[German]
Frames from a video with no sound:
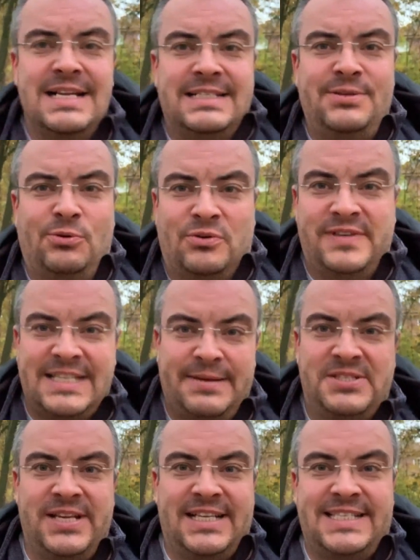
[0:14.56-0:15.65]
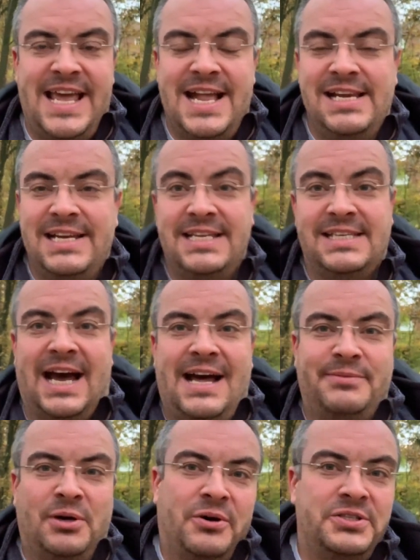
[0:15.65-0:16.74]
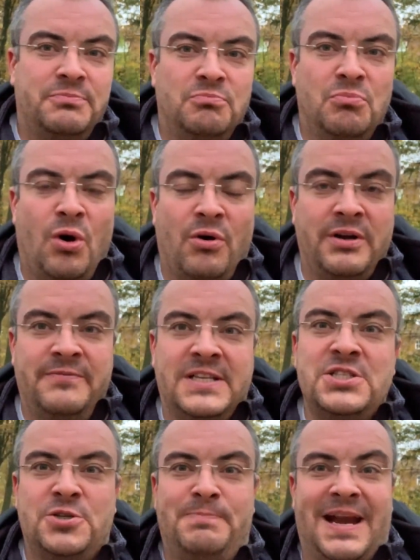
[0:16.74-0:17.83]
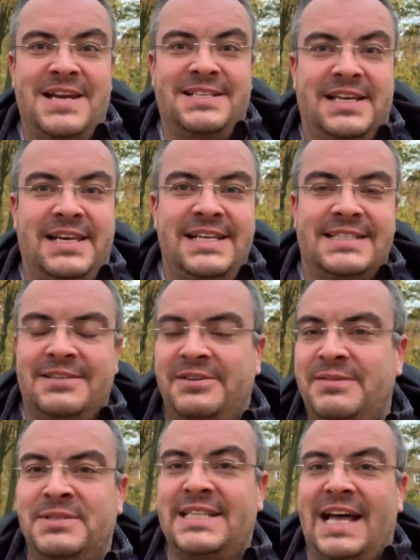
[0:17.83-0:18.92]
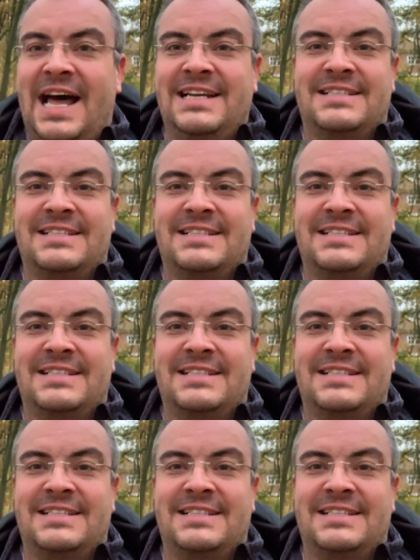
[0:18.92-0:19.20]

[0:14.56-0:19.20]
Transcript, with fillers: So, was habe ich zu erzählen? Ich habe heute Morgen was Spannendes gelesen und ich muss sagen,